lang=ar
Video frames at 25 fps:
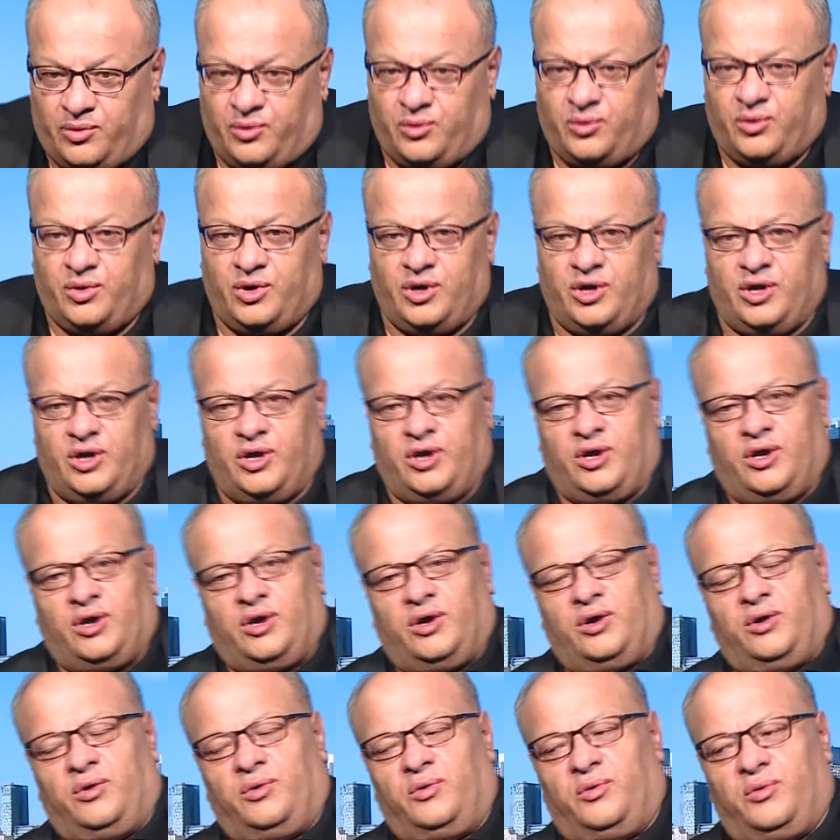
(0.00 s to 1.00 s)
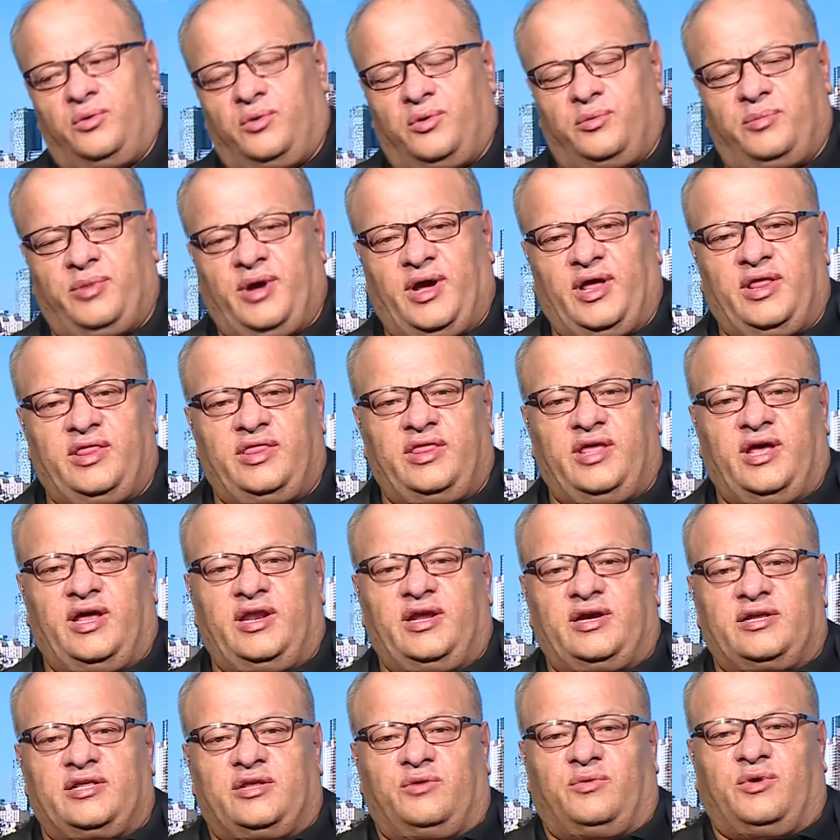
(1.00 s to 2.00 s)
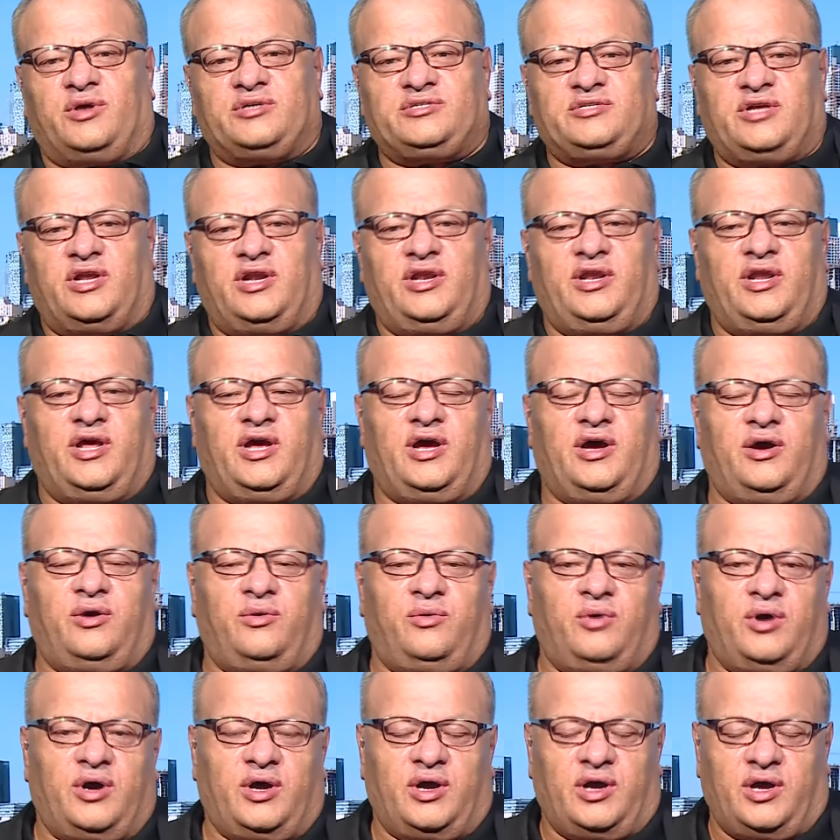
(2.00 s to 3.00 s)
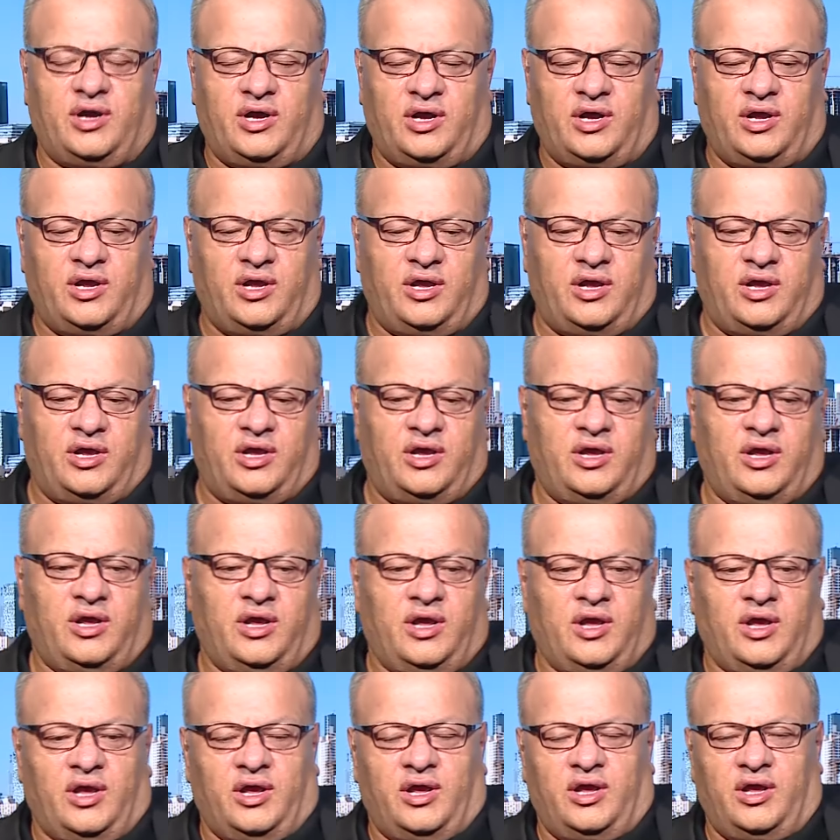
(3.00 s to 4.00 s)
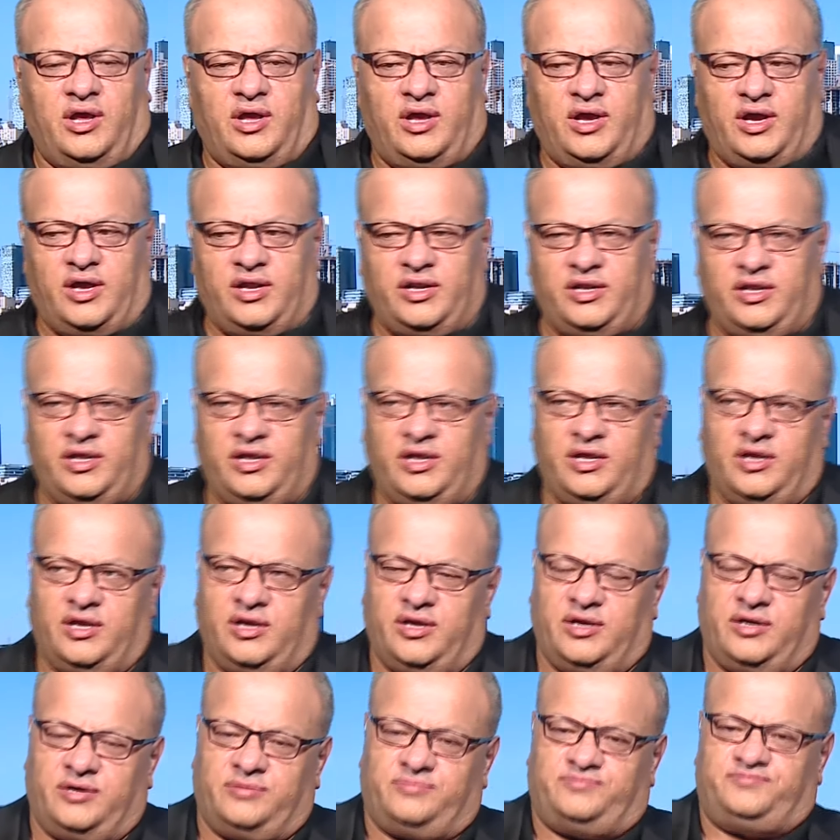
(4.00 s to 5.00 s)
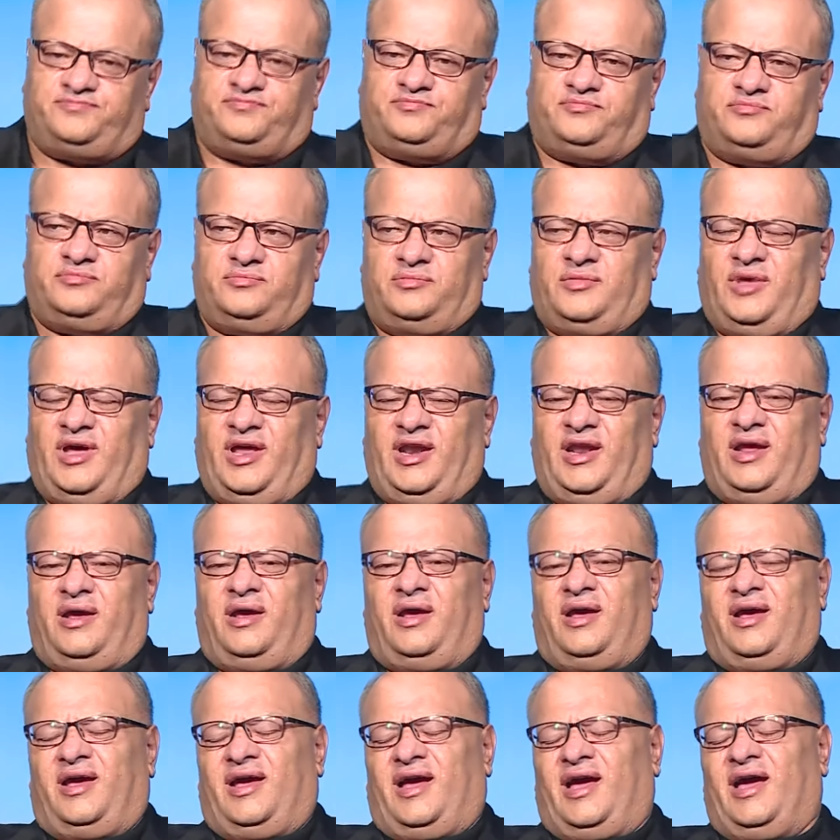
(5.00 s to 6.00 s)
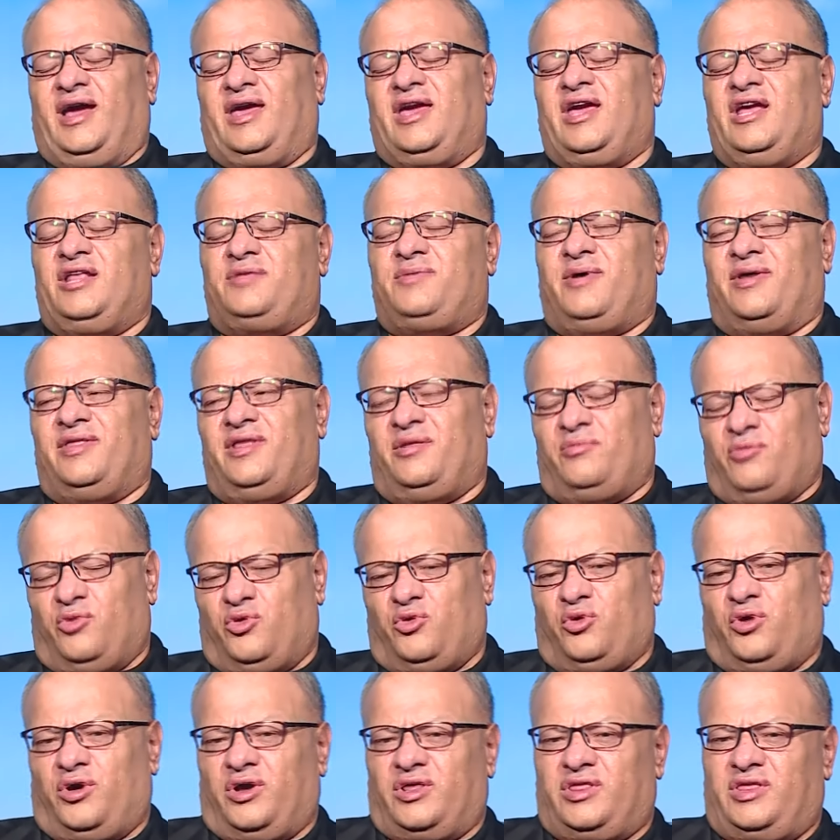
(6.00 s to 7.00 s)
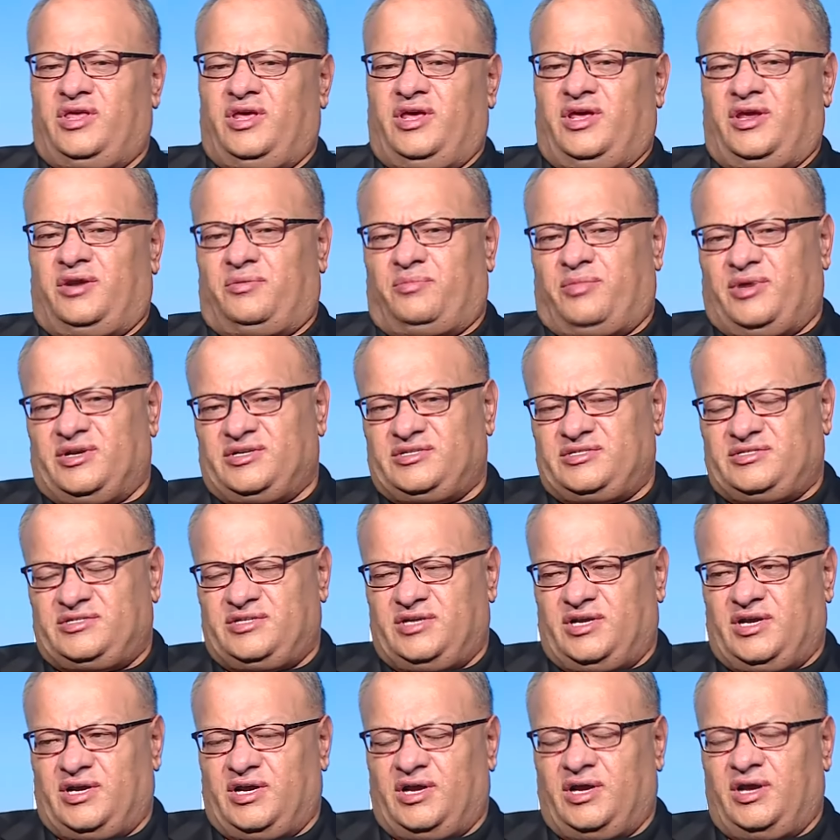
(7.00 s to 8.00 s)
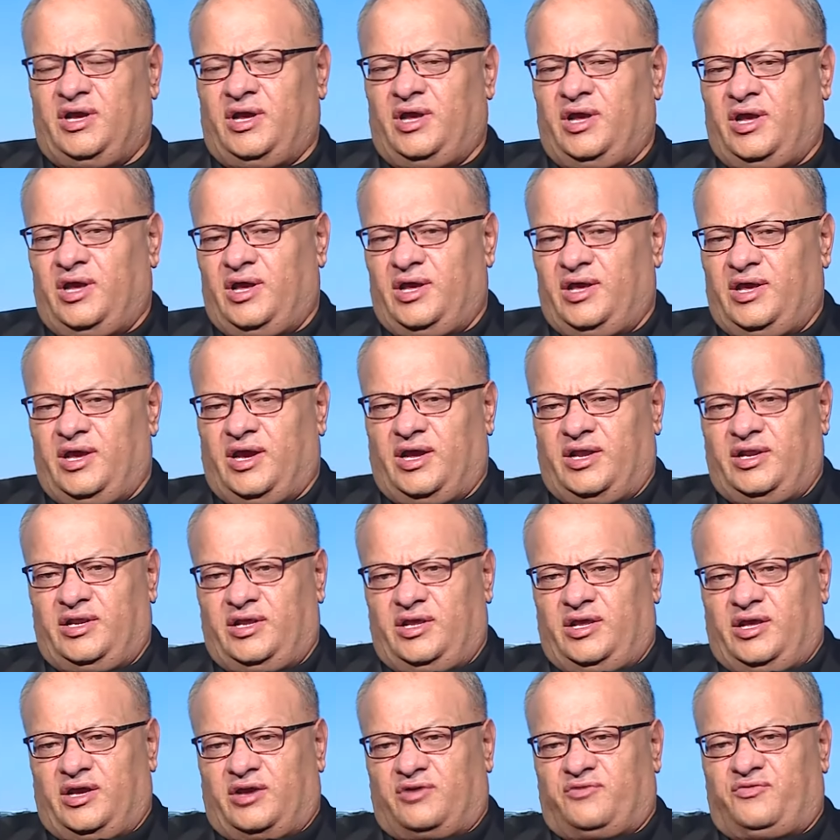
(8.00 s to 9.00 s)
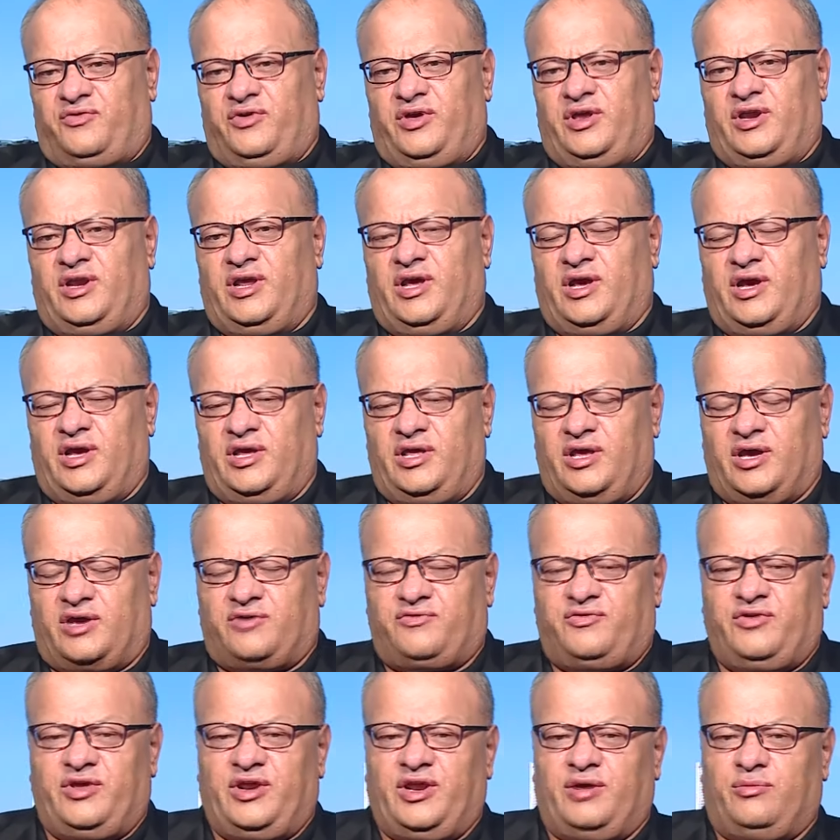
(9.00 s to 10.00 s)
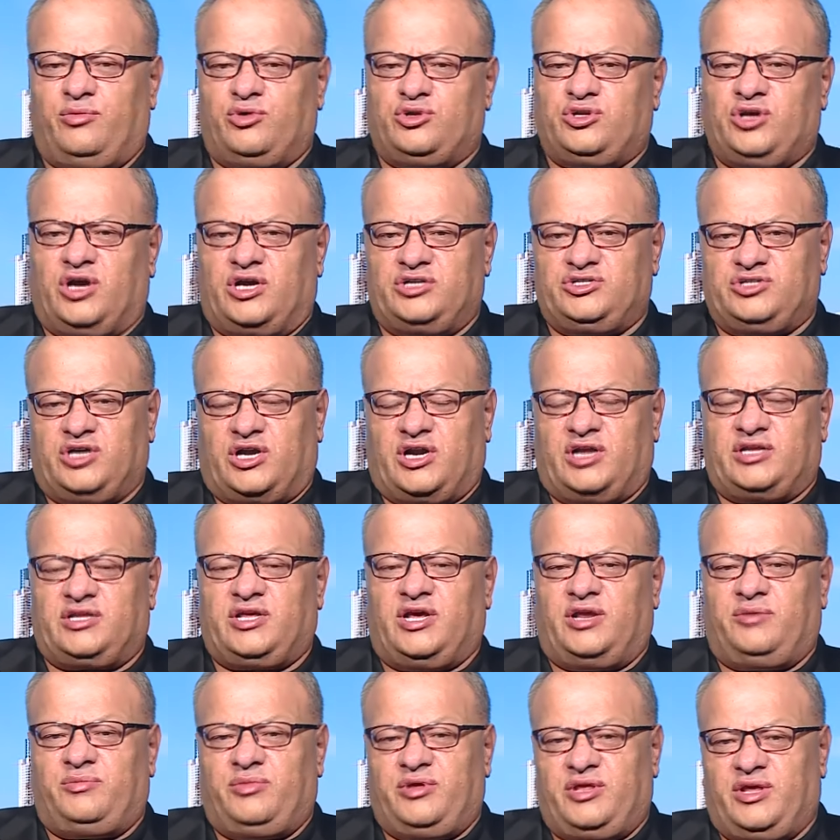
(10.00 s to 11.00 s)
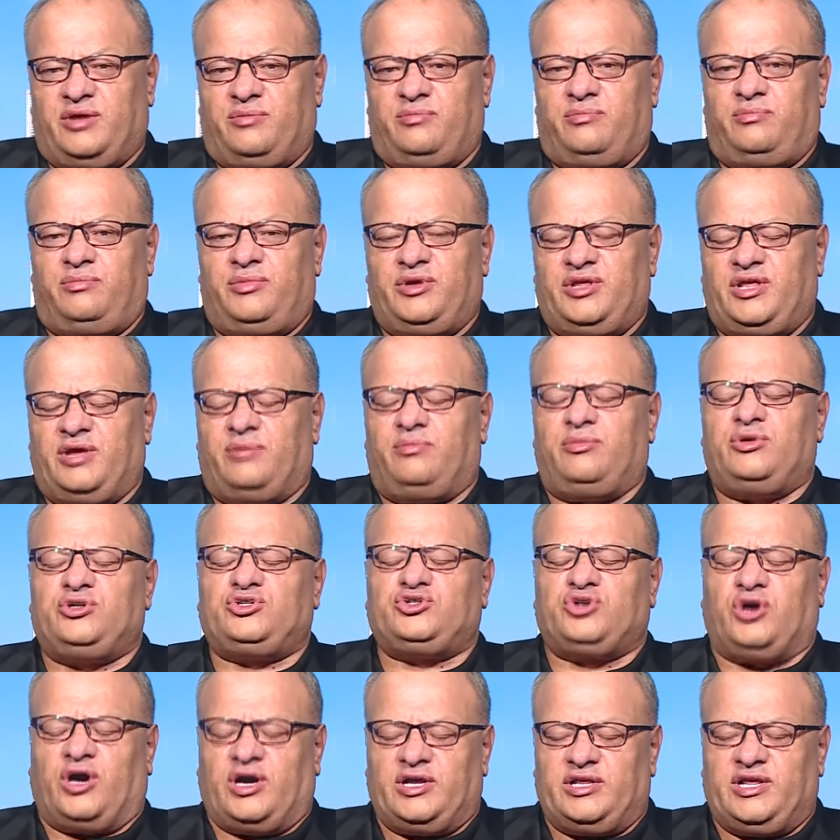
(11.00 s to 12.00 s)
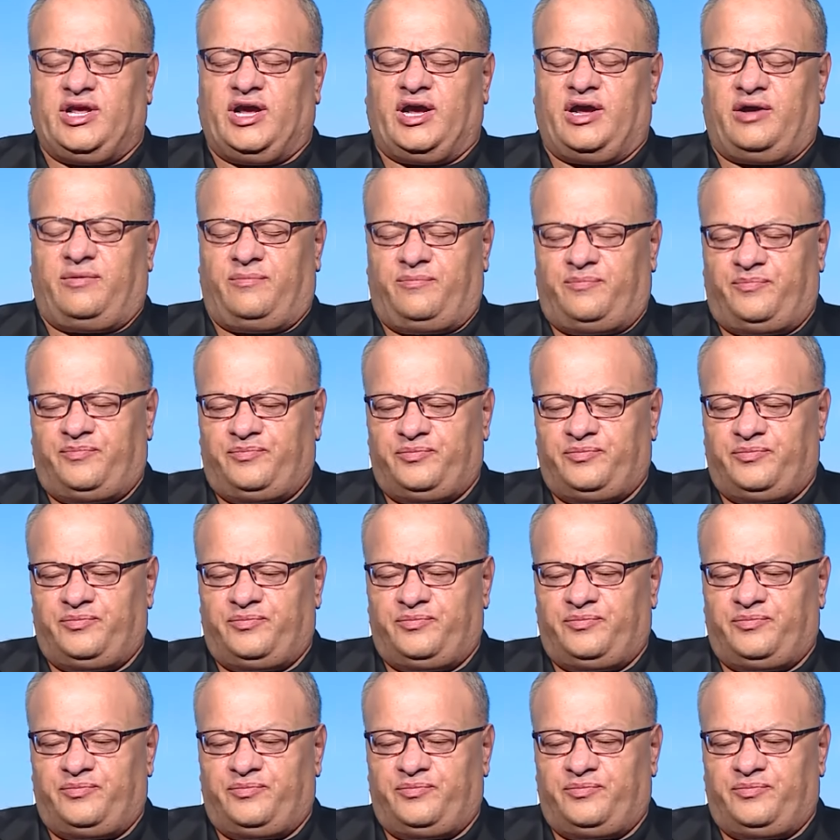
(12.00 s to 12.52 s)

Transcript: وبعد ذلك تواصلنا ويعني آه، يعني آه، انا حكيت في هذا الموضوع كثير آه، بس آه، طيب هي يعني هي وقعت العقد في في يناير بدم الشهداء